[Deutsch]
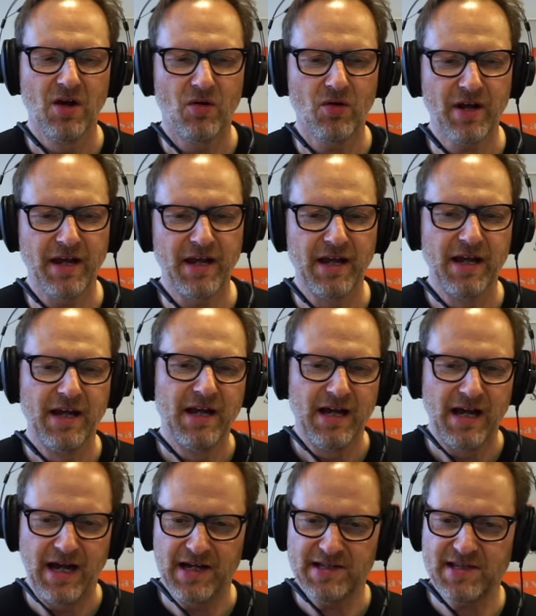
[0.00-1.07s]
Okay,
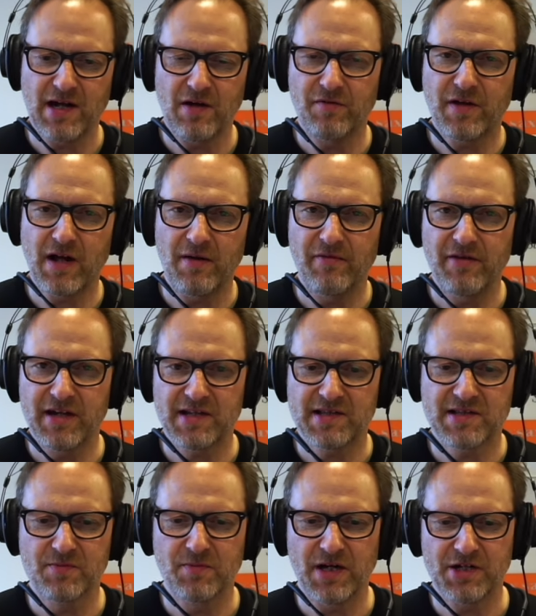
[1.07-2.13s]
erste Aufgabe wäre
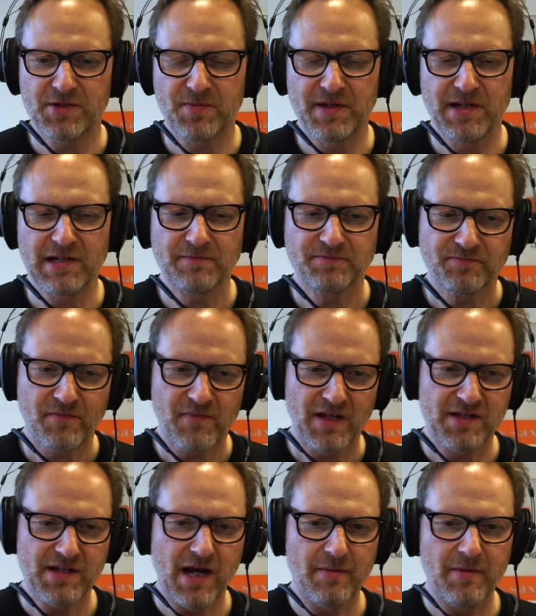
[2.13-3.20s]
jetzt zum Beispiel,
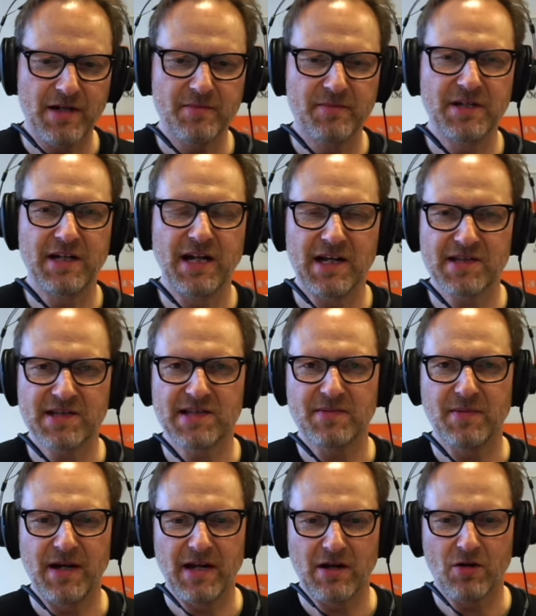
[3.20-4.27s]
ich arbeite mit den ersten
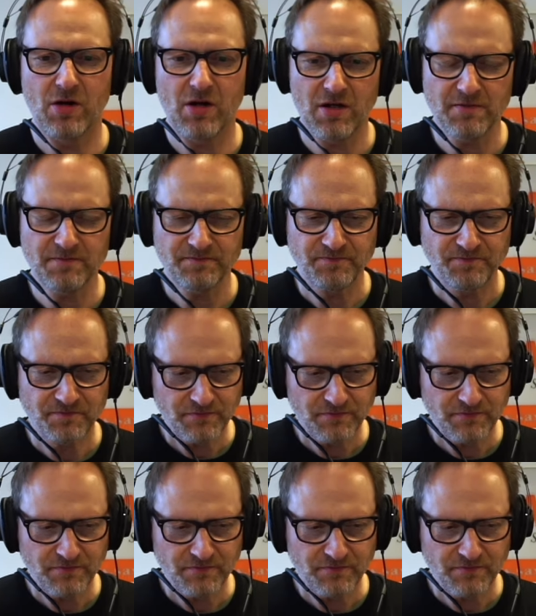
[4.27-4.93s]
zwei Akkorden.